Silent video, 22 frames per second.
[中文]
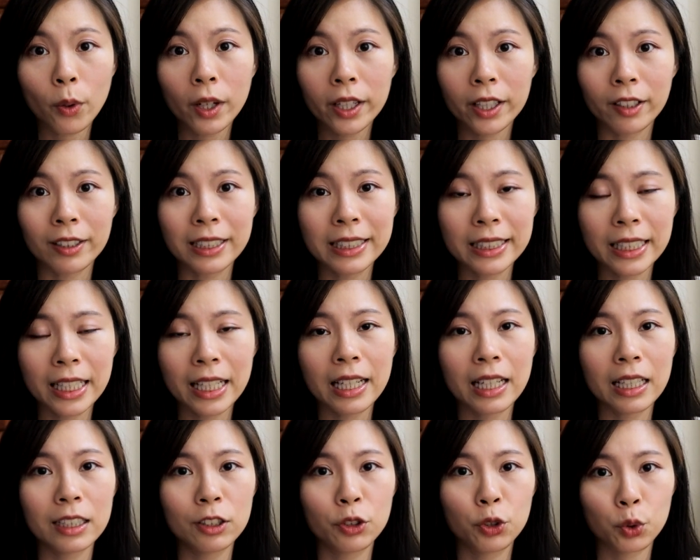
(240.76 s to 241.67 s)
会有一
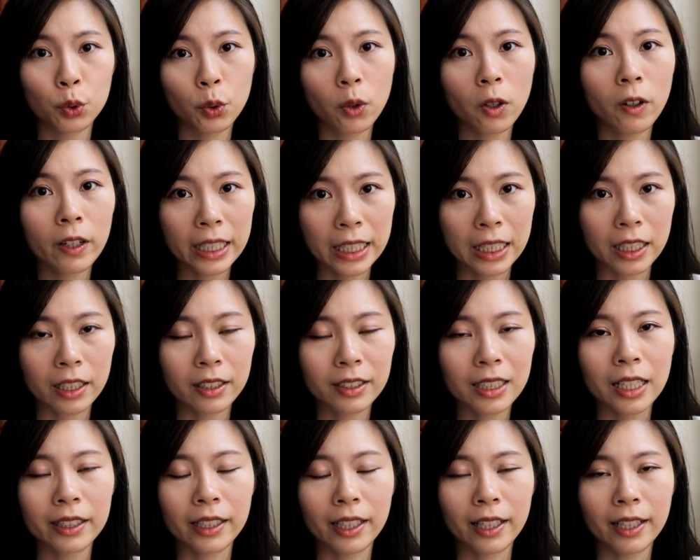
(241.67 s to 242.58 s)
些桌椅，
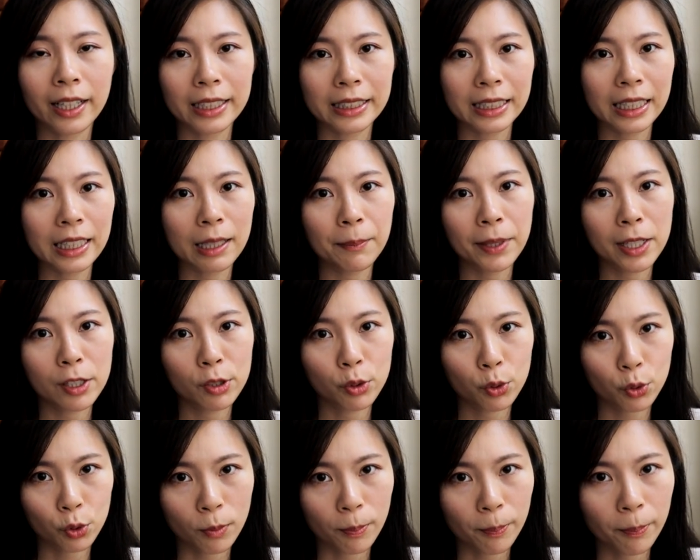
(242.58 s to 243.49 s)
让你可以在那边
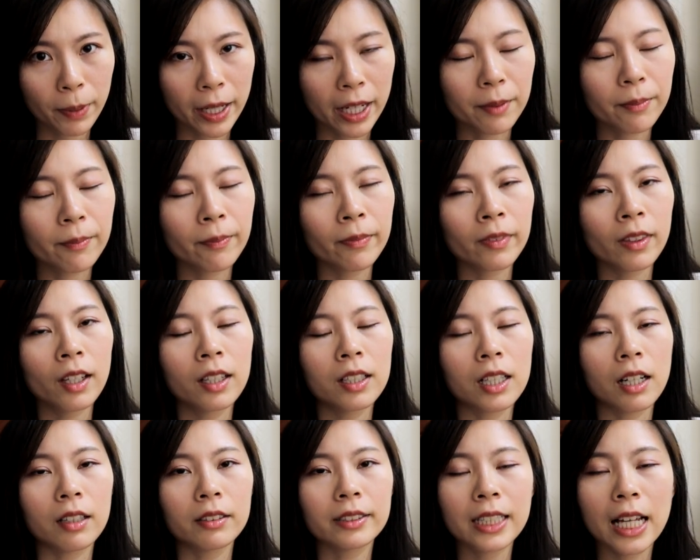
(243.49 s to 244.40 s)
准备，
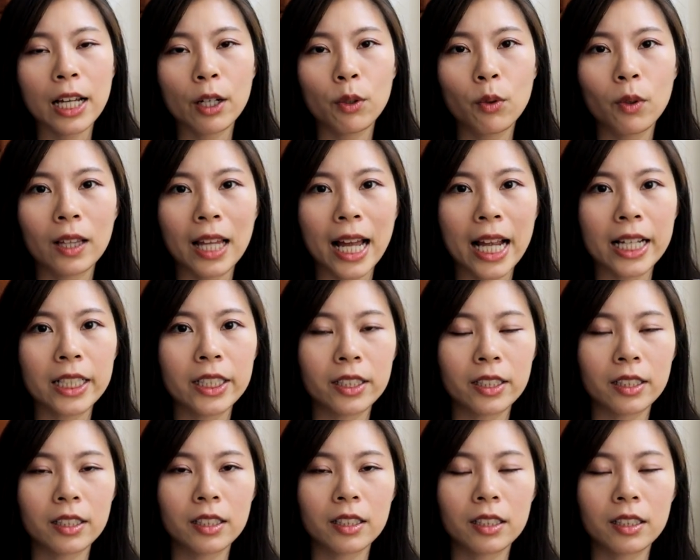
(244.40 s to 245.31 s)
然后再过来
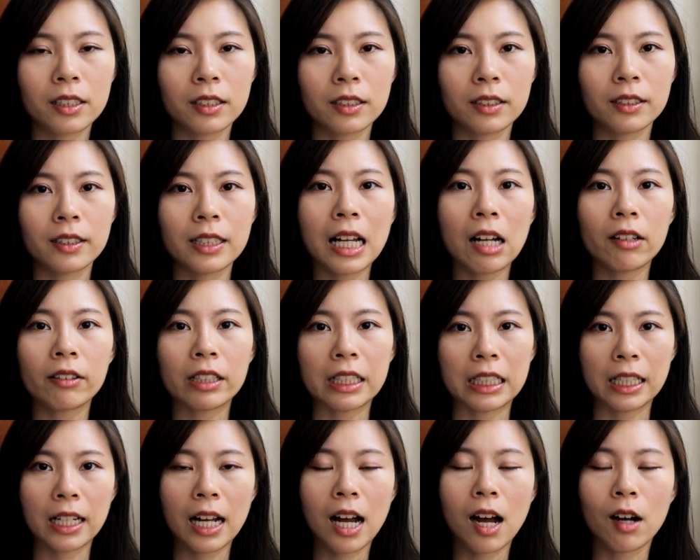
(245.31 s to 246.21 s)
是到
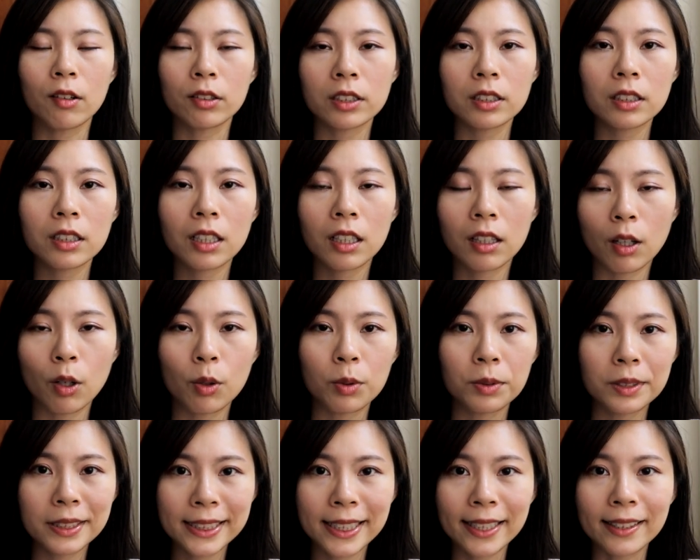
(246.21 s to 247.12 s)
你考试的
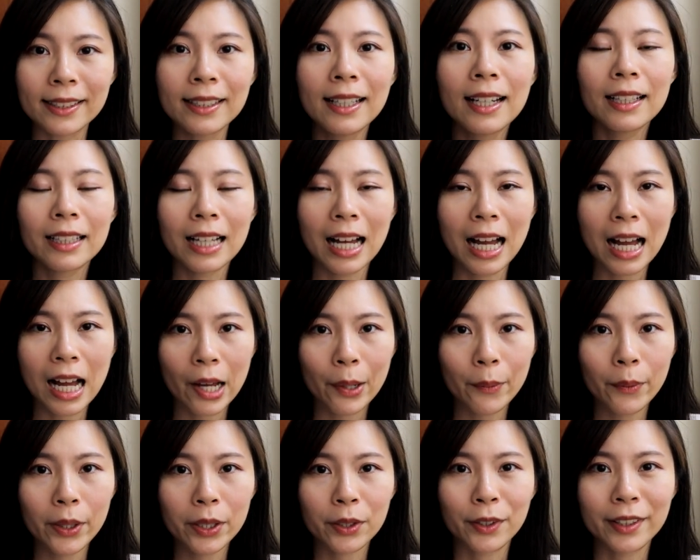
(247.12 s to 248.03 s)
楼层，它还
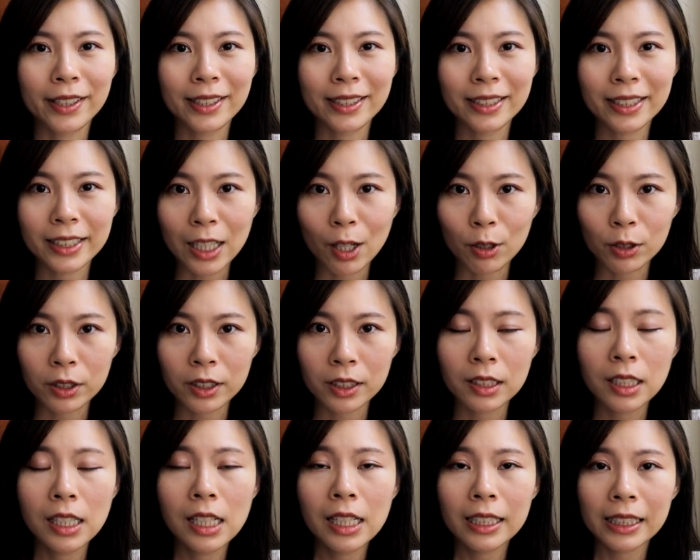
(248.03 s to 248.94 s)
会有一个教
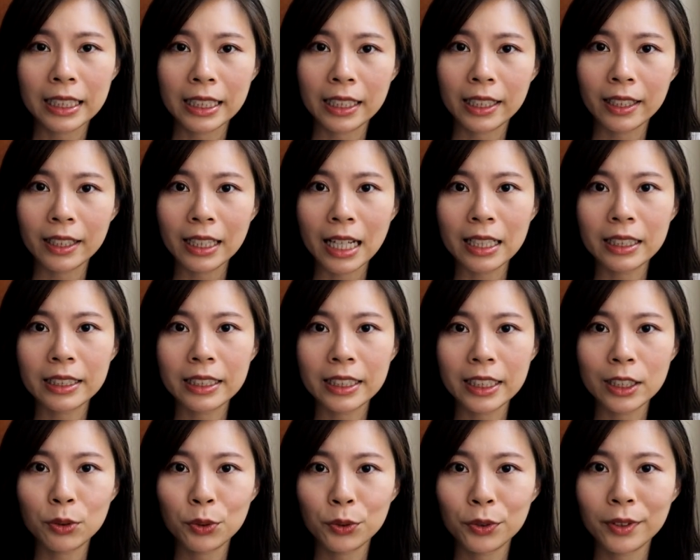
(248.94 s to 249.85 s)
室。你一旦
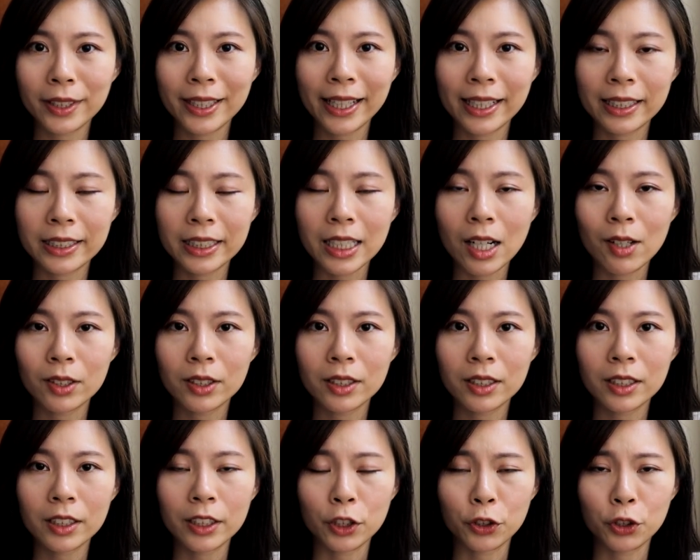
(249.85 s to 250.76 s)
进入了那个教
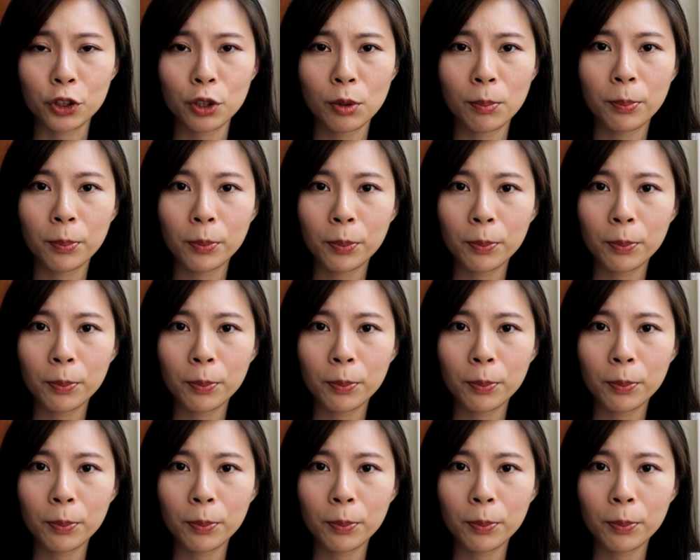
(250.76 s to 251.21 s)
室，你就